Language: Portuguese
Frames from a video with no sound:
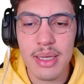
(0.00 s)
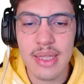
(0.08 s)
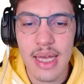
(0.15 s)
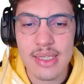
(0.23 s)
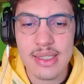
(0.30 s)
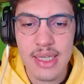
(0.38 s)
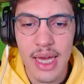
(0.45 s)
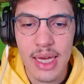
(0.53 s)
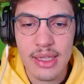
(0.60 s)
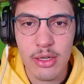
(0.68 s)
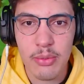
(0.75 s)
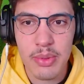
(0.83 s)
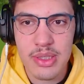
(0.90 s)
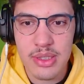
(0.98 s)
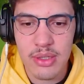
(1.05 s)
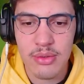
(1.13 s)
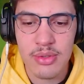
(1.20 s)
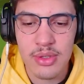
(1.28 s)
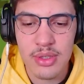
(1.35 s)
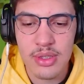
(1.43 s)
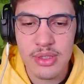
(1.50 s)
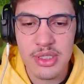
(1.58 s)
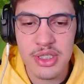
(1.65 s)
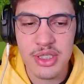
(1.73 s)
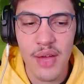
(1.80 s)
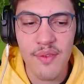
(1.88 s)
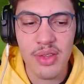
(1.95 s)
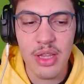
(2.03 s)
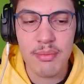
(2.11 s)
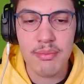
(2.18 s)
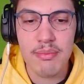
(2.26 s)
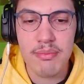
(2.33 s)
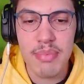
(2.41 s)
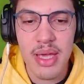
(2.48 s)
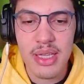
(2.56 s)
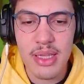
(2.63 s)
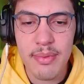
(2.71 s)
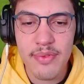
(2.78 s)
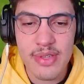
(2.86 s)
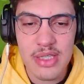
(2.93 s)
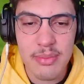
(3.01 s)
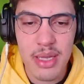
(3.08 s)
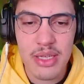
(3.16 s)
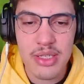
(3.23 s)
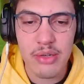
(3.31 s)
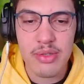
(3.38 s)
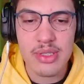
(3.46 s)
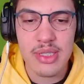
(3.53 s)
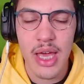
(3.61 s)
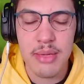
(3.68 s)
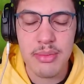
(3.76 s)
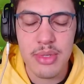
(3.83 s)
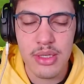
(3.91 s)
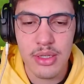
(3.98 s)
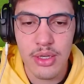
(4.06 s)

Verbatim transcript: tá acirrada a competição. Java também dá pra fazer MLG com slime.